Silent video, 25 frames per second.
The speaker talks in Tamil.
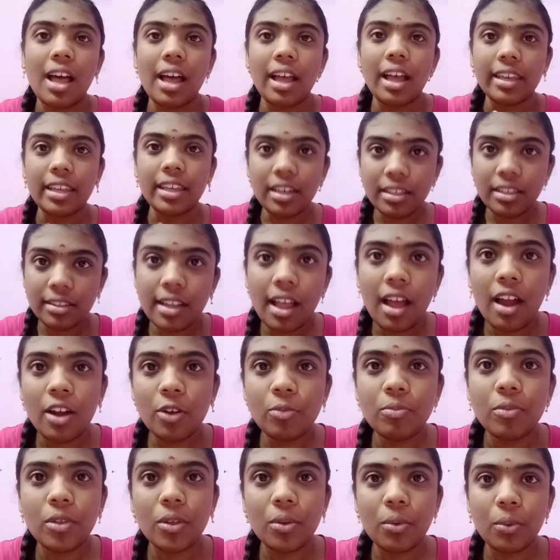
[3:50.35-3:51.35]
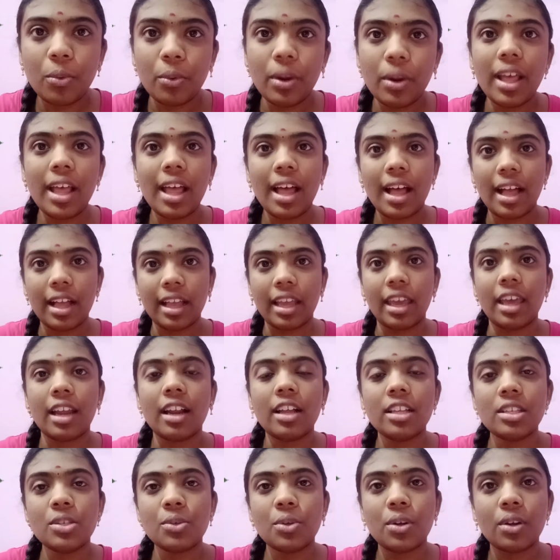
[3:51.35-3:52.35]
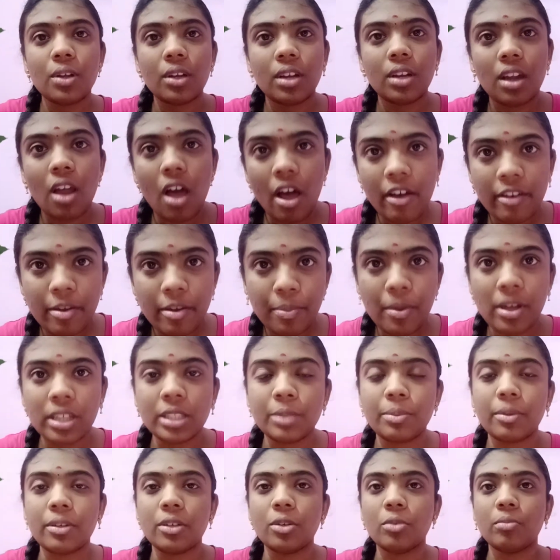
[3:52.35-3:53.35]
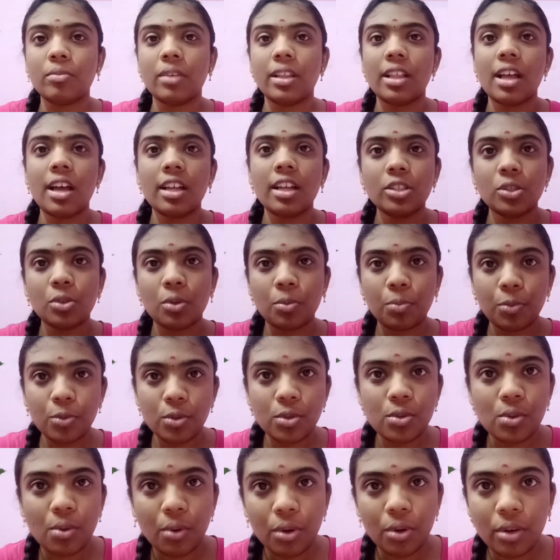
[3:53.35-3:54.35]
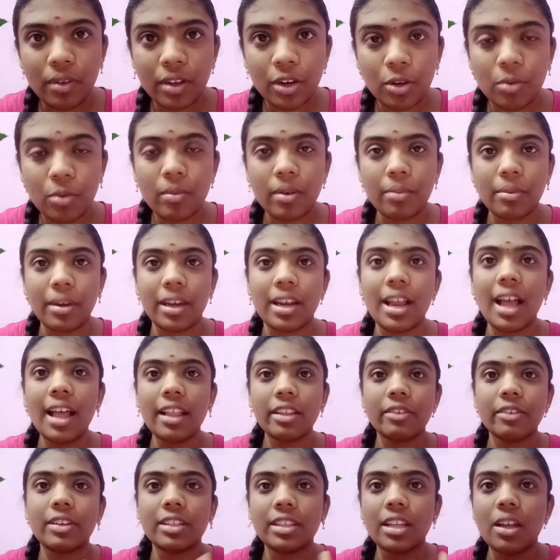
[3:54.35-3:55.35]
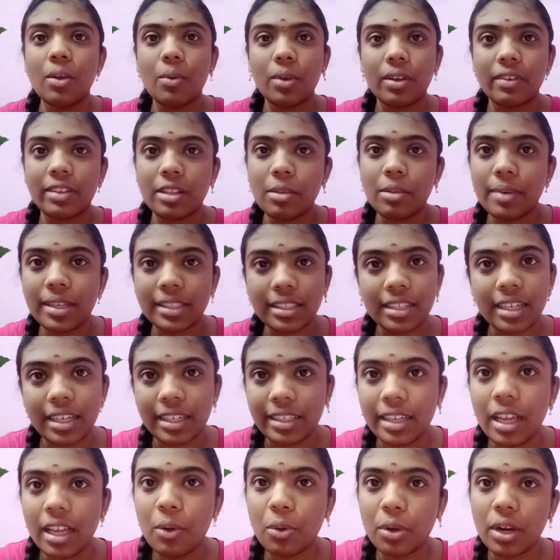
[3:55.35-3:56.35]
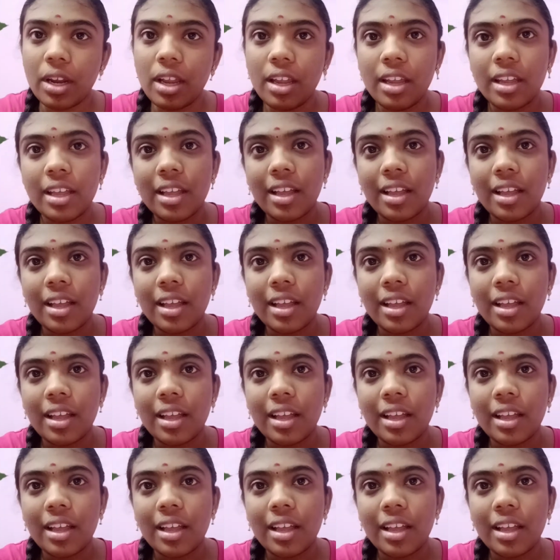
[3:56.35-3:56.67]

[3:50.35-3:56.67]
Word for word: இருந்தாலும் கூட அங்கே யாராச்சும் ஒரு லாவை பாஸ் பண்ணணும் ஏதாச்சும் ஒரு புதுசு கொண்டு வரணும் அப்படின்னா அதுக்கு வந்து அவங்க வந்து பிரசிடென்ட்டாக ஒரு